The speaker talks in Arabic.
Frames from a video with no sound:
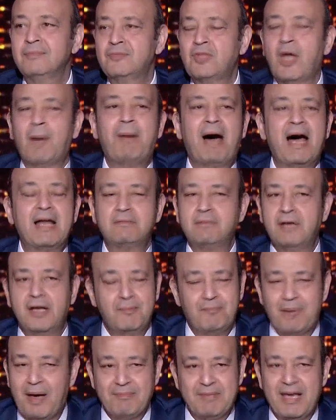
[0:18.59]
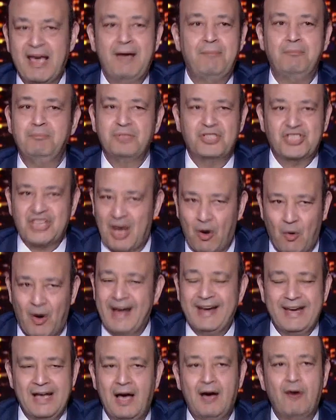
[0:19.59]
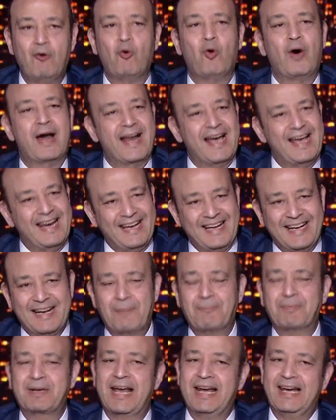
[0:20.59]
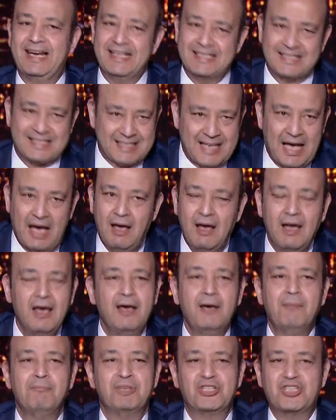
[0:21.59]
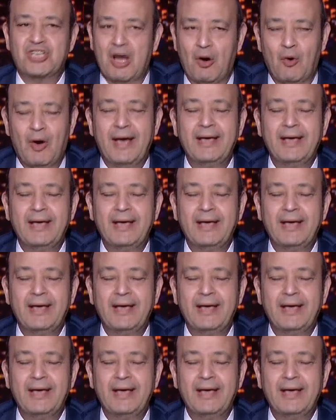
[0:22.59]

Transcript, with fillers: طبعا البامية مش أوانها وورق العنب كان لسه مش أو...